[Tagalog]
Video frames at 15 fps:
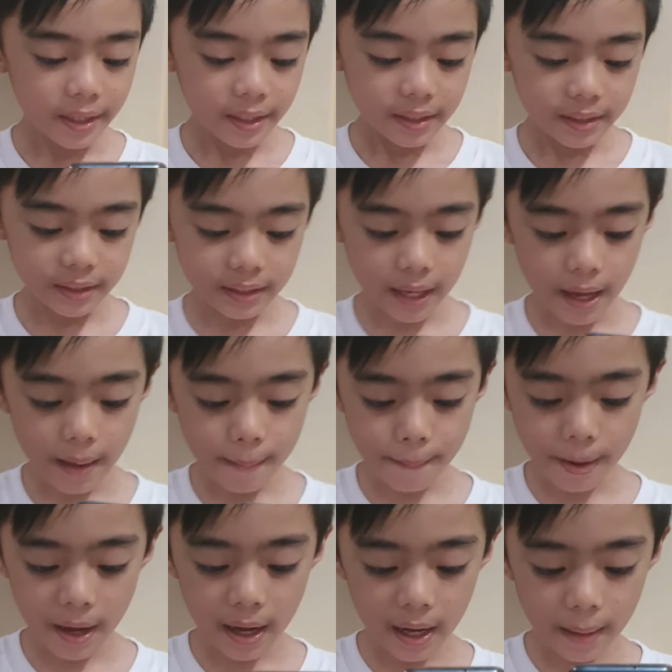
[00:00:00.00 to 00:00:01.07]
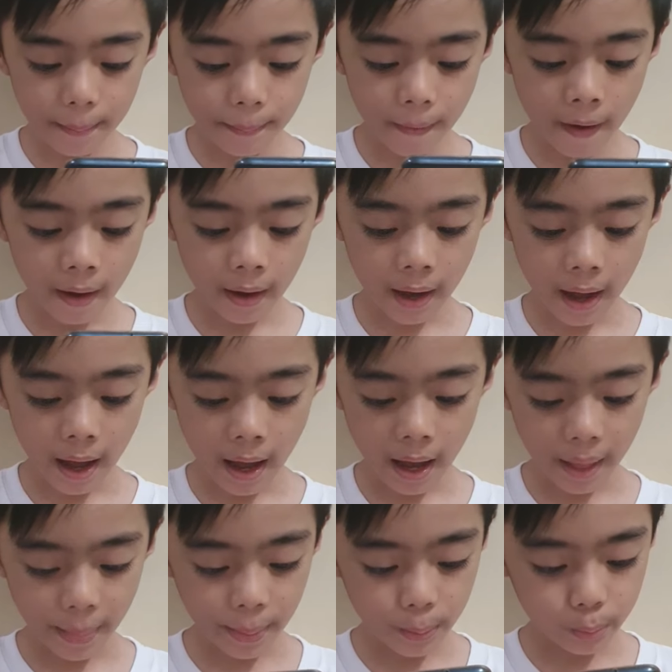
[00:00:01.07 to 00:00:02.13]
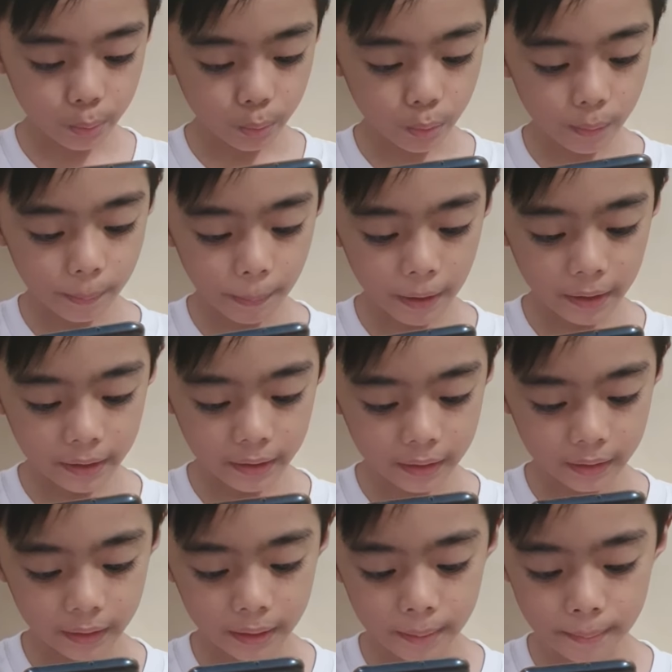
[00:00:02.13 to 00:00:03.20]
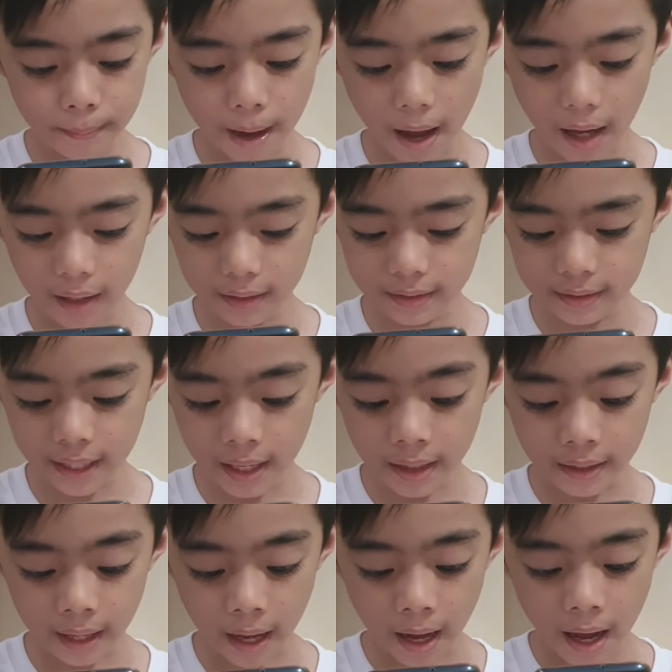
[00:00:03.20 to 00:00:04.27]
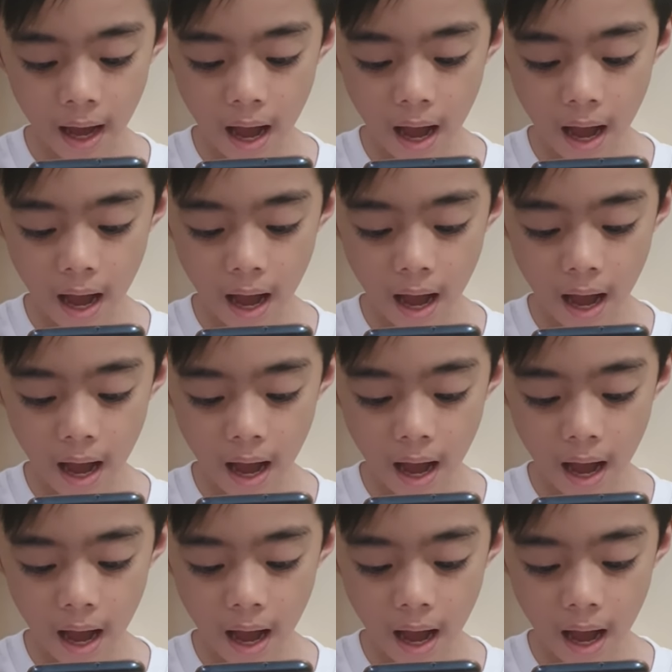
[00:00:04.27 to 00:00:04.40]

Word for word: sa mga paraan upang hindi maaksaya